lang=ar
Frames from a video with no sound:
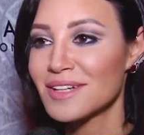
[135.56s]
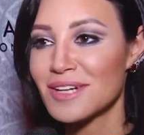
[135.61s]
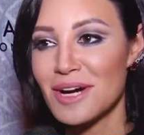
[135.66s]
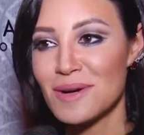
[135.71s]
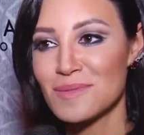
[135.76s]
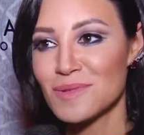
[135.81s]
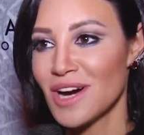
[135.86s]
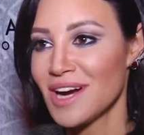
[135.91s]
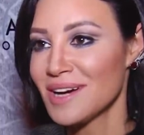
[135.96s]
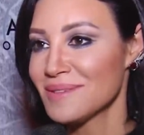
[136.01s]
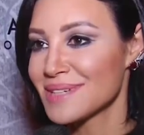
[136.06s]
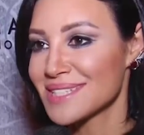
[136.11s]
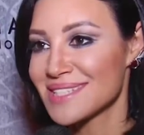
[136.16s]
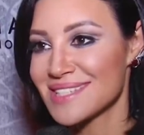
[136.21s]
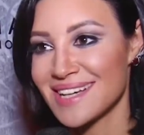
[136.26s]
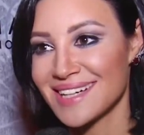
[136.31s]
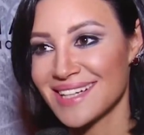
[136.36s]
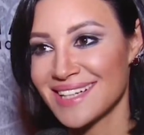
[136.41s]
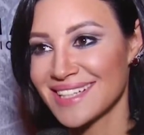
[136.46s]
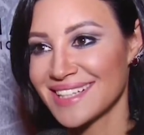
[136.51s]
يرحمه احمد
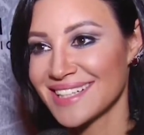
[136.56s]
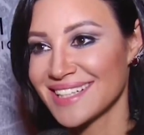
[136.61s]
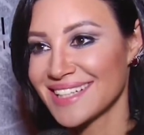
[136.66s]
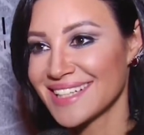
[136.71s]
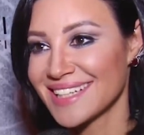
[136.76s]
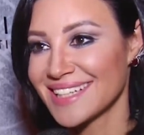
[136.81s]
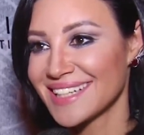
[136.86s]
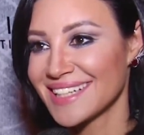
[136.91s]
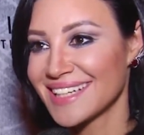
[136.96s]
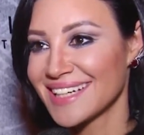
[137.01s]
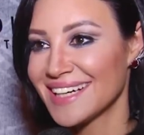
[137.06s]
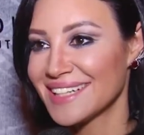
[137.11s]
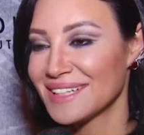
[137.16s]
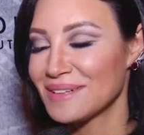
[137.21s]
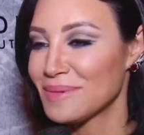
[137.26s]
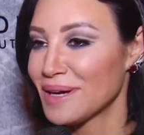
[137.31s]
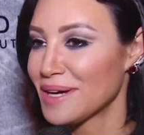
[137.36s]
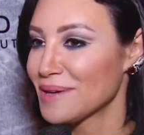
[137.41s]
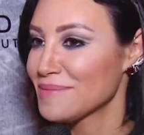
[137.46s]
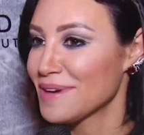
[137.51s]
زكي
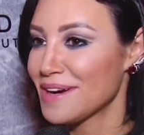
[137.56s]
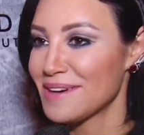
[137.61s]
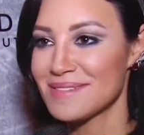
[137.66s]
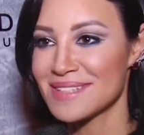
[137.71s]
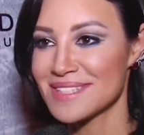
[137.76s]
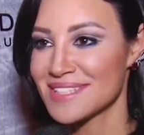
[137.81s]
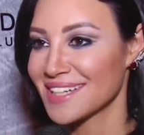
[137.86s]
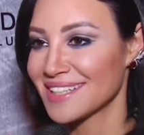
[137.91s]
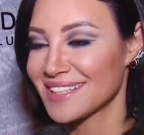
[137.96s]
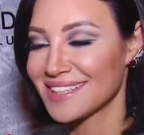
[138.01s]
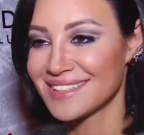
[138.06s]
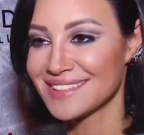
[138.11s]
أنا بحب أحمد زكي